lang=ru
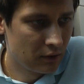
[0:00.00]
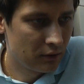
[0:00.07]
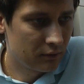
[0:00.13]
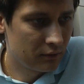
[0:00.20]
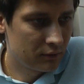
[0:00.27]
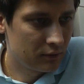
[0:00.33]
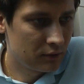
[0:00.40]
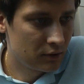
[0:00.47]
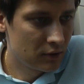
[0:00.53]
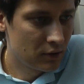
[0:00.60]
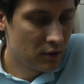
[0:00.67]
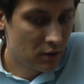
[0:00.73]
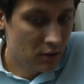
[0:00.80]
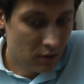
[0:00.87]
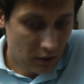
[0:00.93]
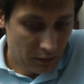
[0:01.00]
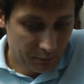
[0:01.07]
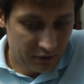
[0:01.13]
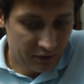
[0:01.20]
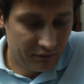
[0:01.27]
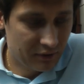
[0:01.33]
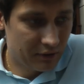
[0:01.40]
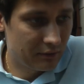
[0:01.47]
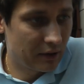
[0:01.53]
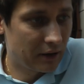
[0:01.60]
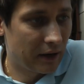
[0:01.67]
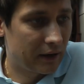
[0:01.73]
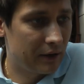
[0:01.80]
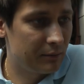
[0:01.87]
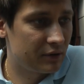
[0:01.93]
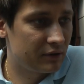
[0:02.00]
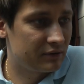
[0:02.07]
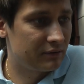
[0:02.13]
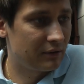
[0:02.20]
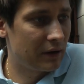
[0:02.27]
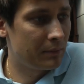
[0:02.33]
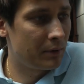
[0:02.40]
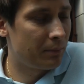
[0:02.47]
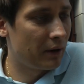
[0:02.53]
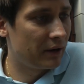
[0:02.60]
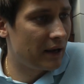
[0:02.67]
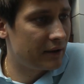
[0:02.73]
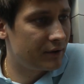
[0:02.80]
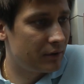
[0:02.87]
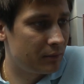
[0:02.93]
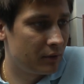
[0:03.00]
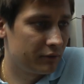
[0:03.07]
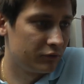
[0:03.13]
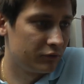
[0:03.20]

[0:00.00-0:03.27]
чем мотивировали? А мотивировали какими-то своими понятиями и